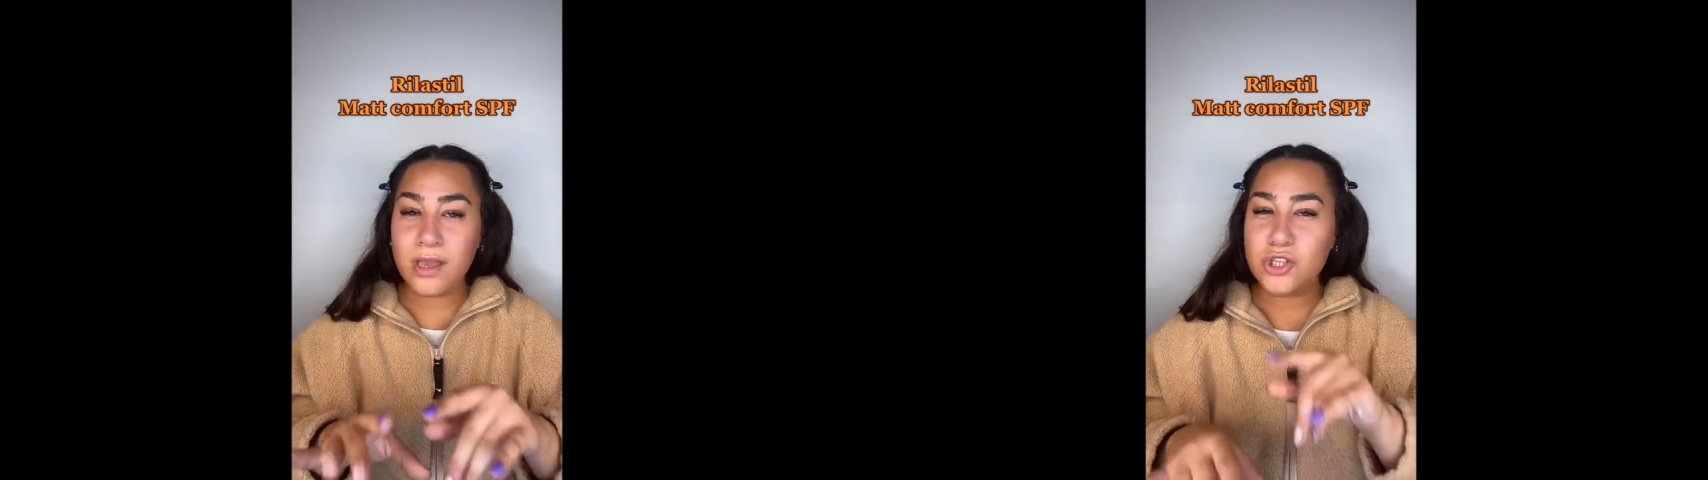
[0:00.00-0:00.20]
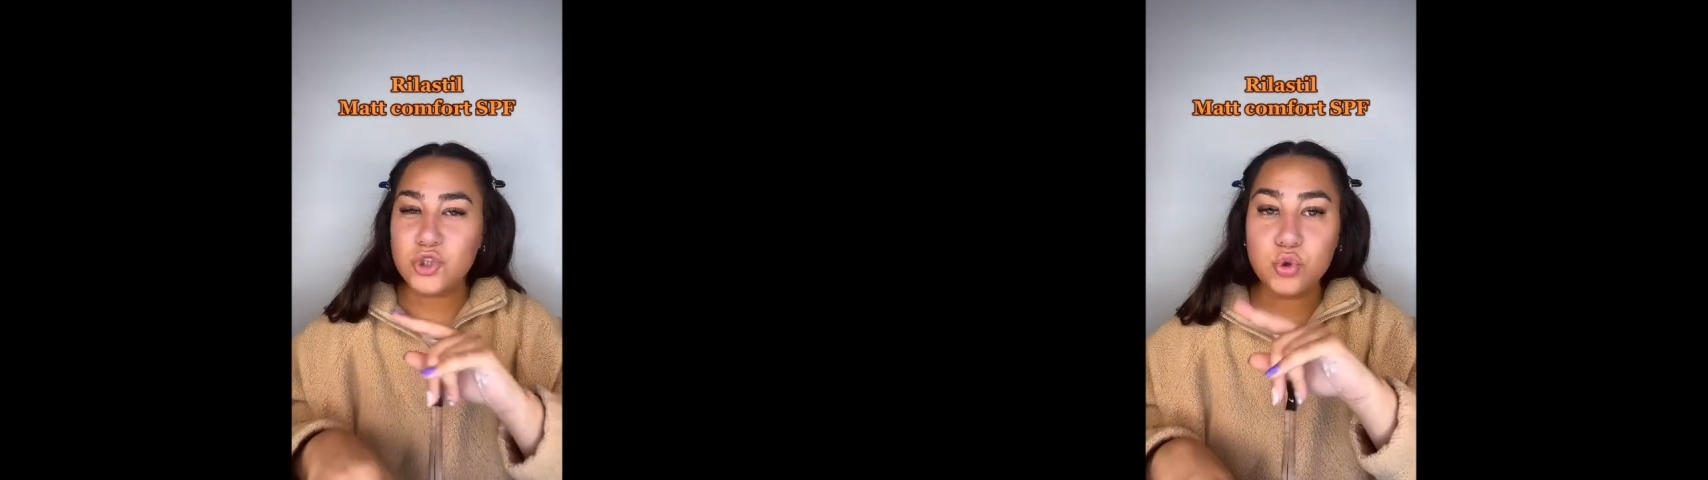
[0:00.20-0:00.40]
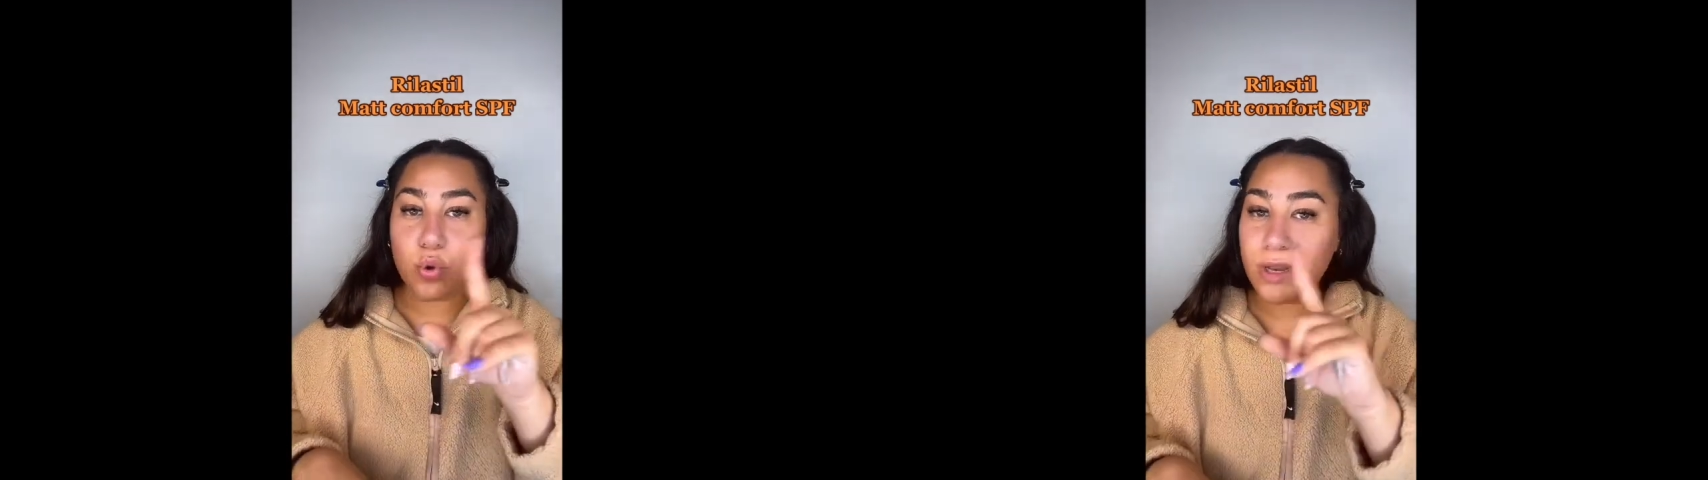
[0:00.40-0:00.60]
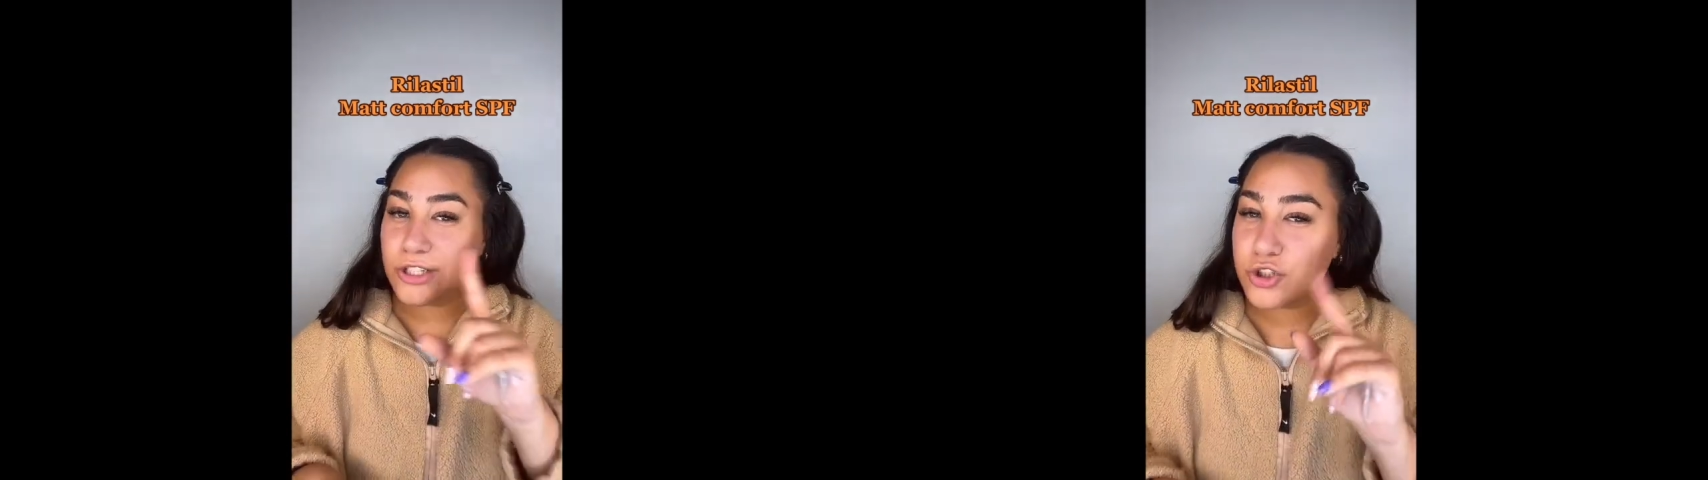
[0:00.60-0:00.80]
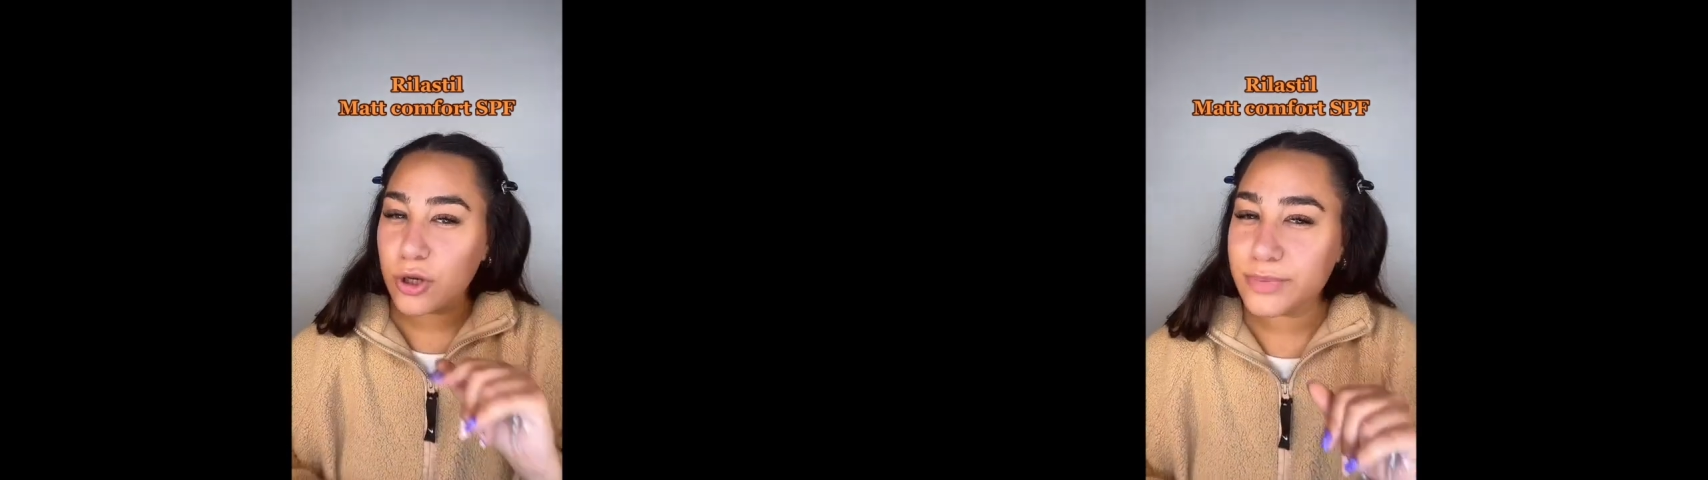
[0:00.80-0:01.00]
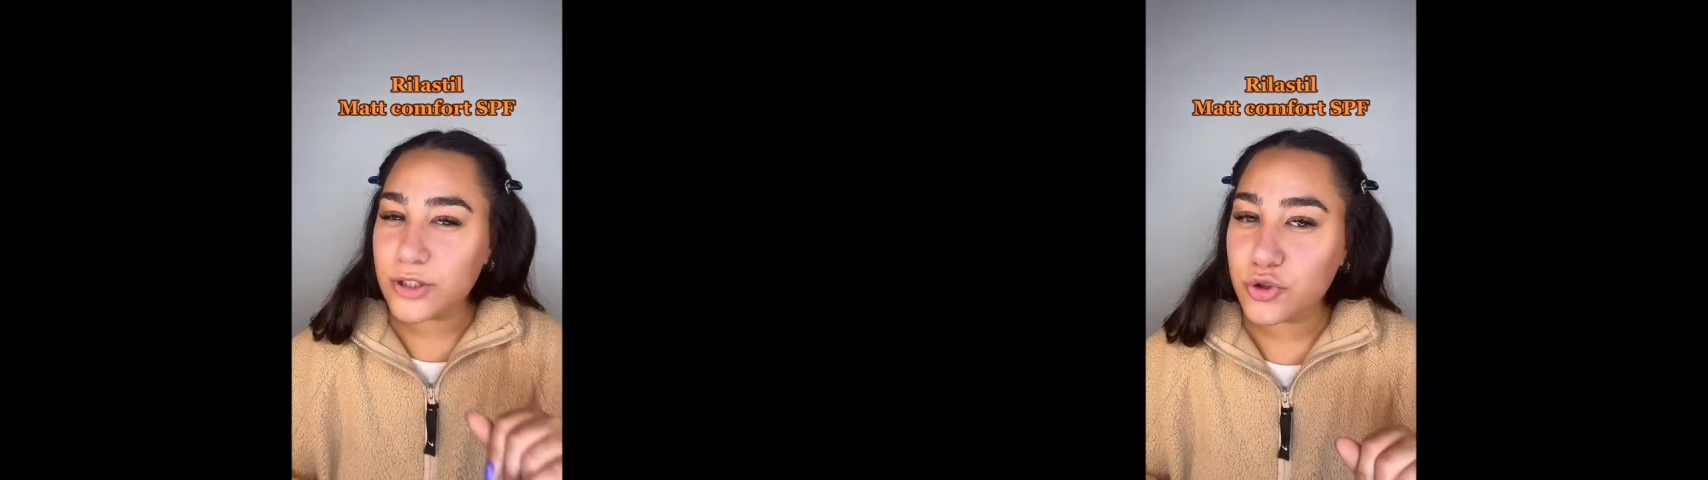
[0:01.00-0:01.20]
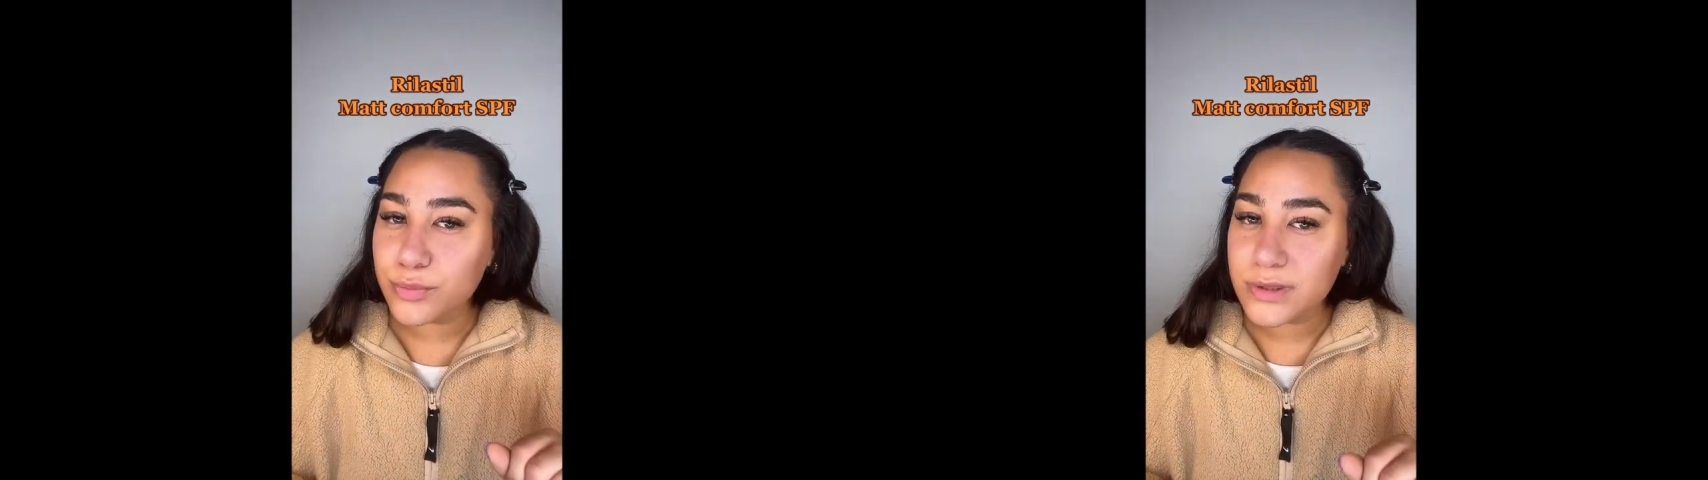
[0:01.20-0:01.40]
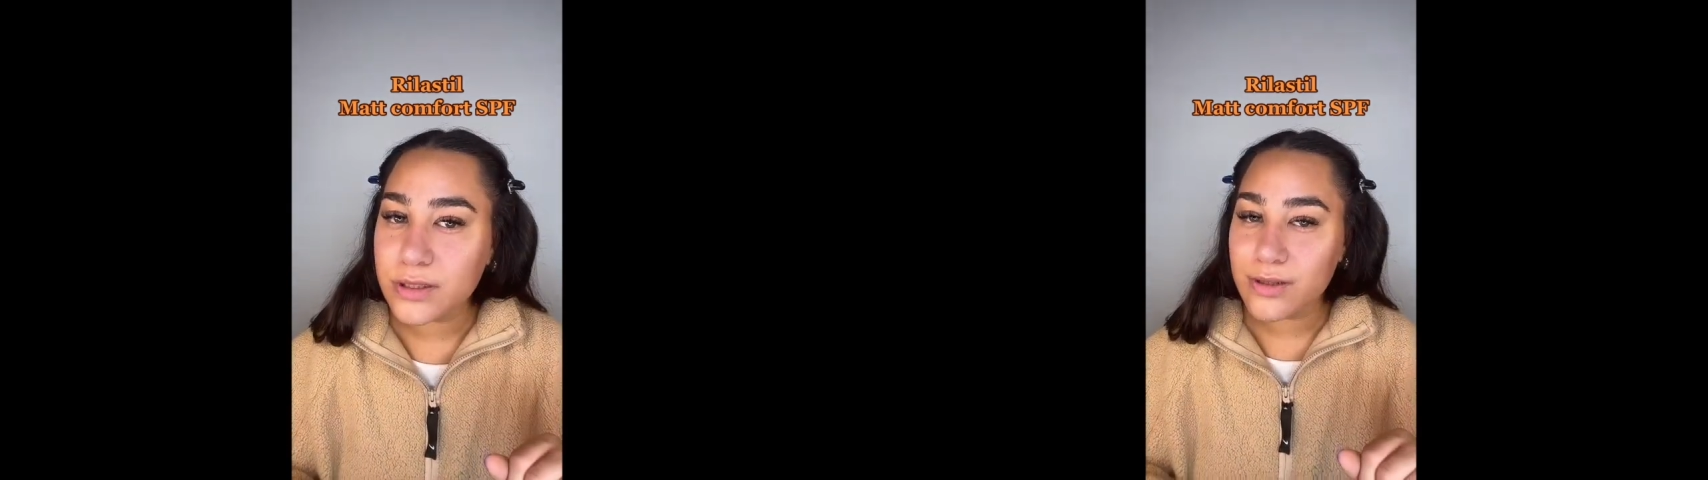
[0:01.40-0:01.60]
So leicht kommt der Typ
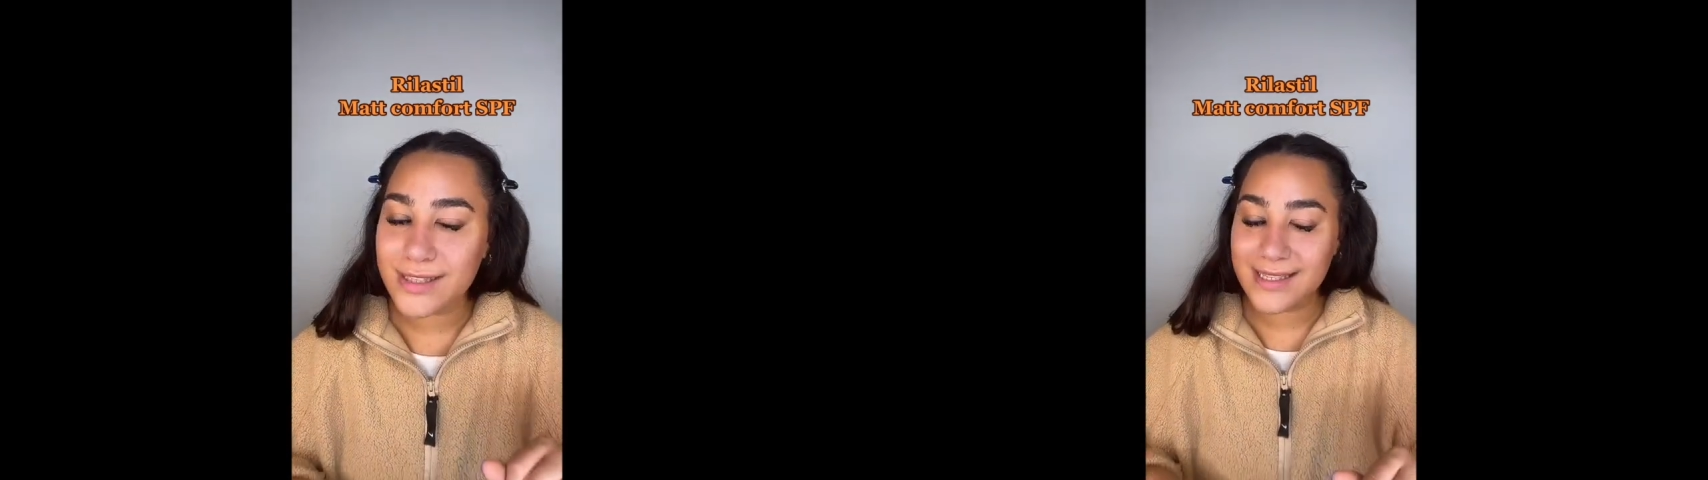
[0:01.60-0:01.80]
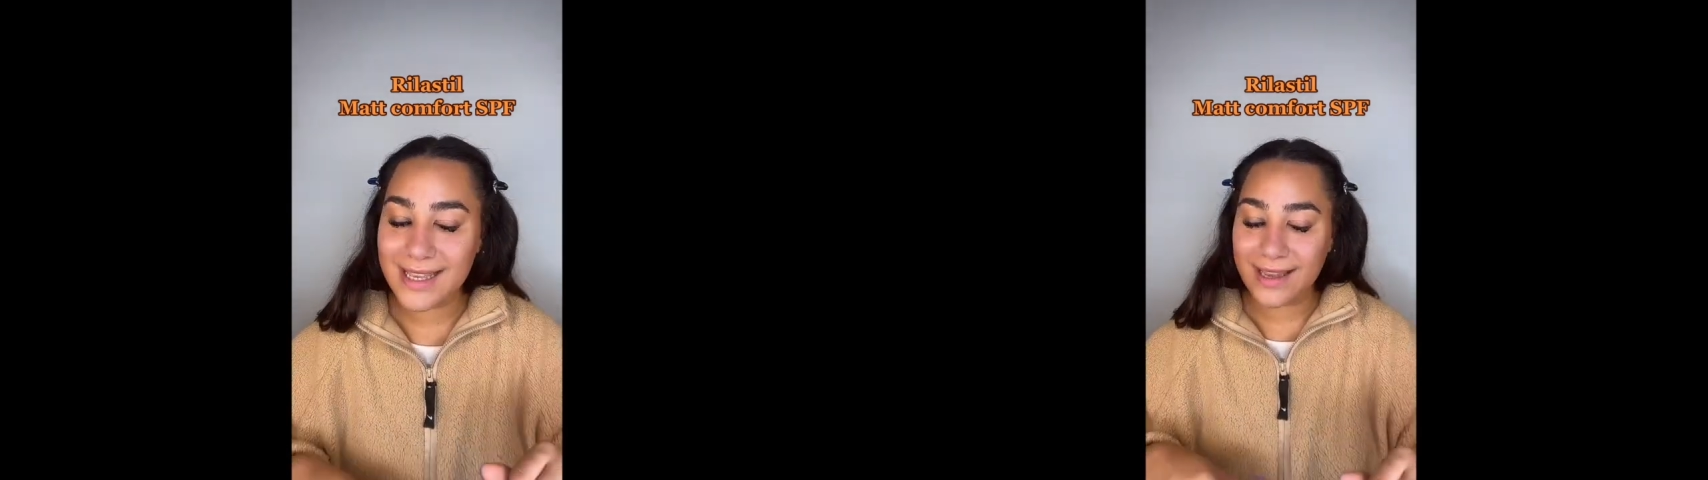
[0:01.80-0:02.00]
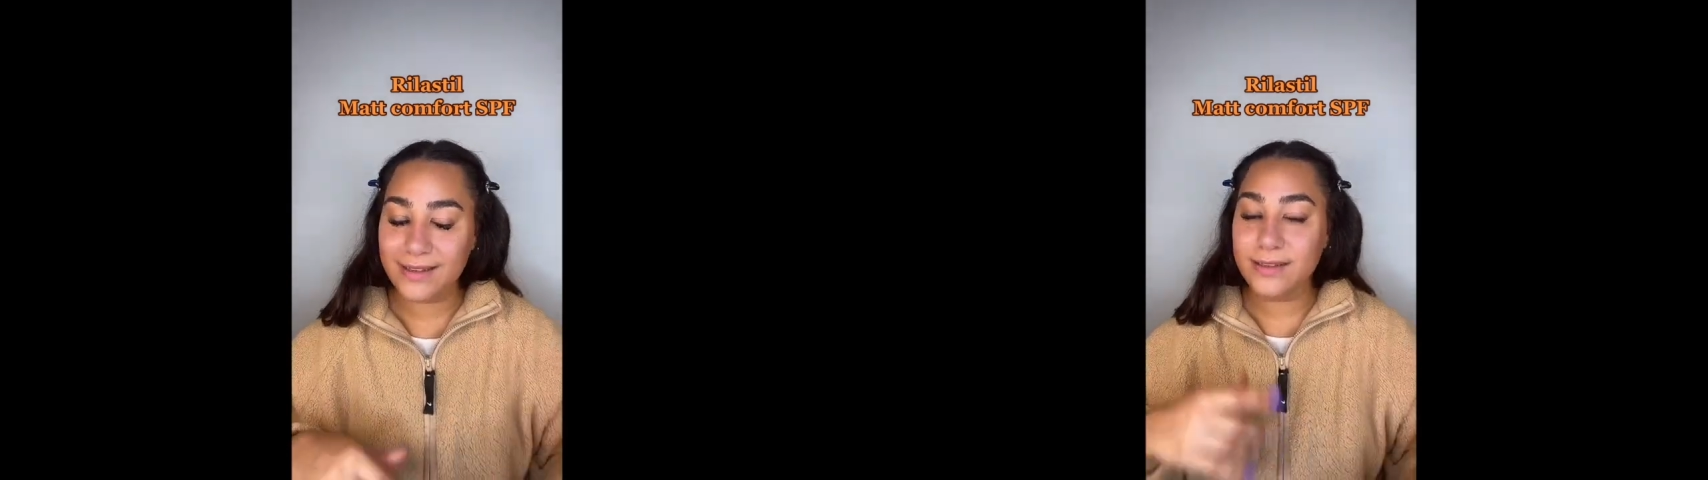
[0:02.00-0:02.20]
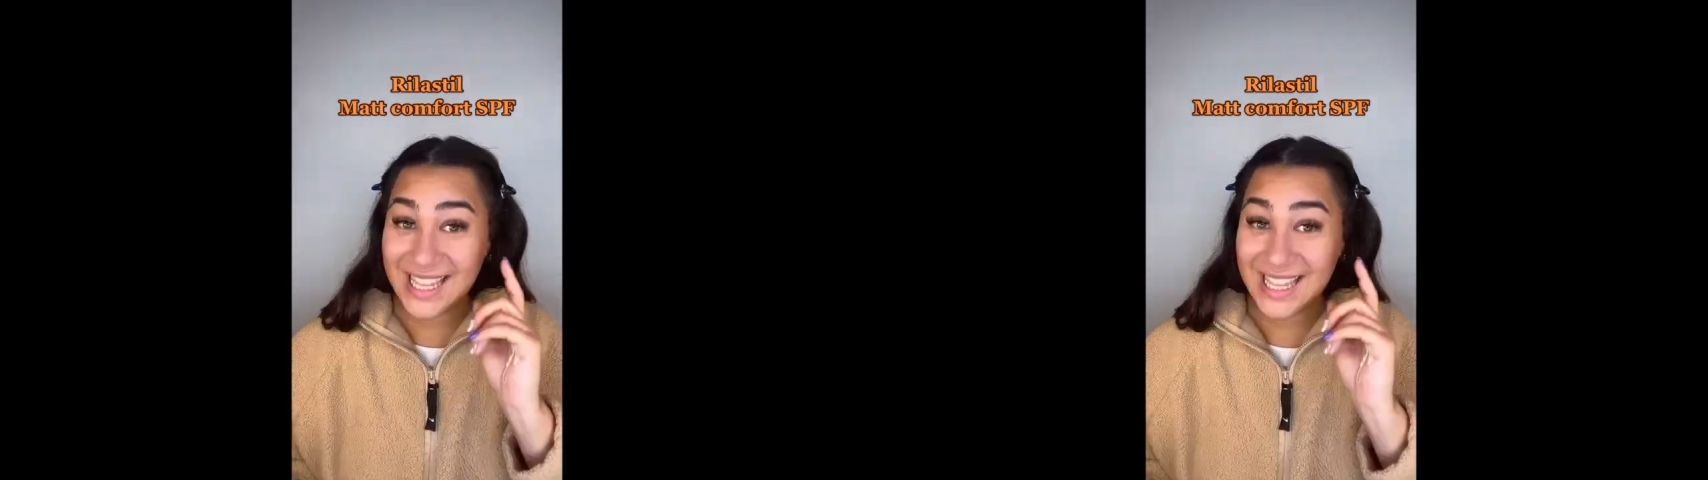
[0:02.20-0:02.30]
nicht aus der Sache.